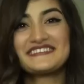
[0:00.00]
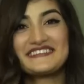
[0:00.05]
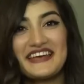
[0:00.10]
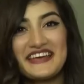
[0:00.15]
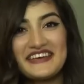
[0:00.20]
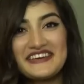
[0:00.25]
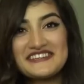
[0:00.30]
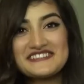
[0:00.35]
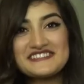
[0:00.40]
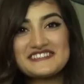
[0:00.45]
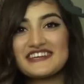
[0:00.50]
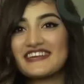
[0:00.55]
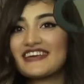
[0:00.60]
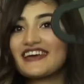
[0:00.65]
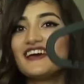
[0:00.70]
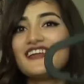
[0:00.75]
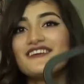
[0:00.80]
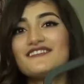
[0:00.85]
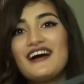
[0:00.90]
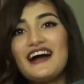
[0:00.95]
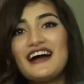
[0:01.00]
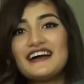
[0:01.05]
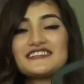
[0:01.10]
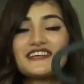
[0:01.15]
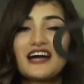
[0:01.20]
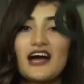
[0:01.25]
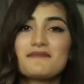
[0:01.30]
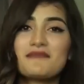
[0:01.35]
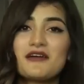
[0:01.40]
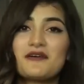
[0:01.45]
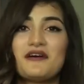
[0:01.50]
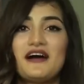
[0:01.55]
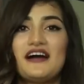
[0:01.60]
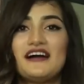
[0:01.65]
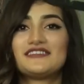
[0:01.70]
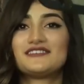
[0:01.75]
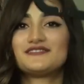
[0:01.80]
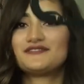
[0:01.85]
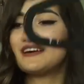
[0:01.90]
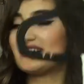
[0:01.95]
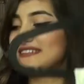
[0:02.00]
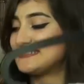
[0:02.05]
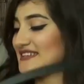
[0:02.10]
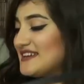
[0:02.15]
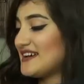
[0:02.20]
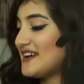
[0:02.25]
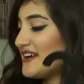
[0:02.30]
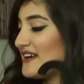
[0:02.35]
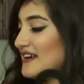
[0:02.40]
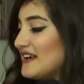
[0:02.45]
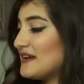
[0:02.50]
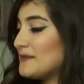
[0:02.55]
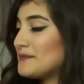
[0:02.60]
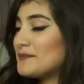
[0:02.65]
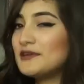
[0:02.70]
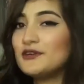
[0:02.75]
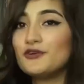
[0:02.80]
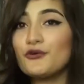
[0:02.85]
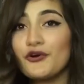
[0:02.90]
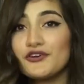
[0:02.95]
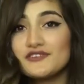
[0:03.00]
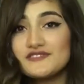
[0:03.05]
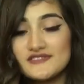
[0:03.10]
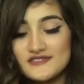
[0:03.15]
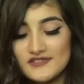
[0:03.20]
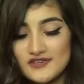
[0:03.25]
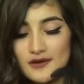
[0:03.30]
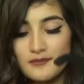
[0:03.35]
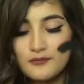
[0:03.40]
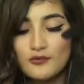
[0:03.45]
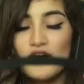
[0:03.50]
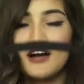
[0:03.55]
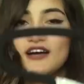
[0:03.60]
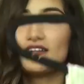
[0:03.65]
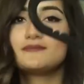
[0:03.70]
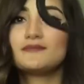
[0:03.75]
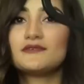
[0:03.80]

تغير شكل واحد غامق واحد فاتح من نوردستروم وهذا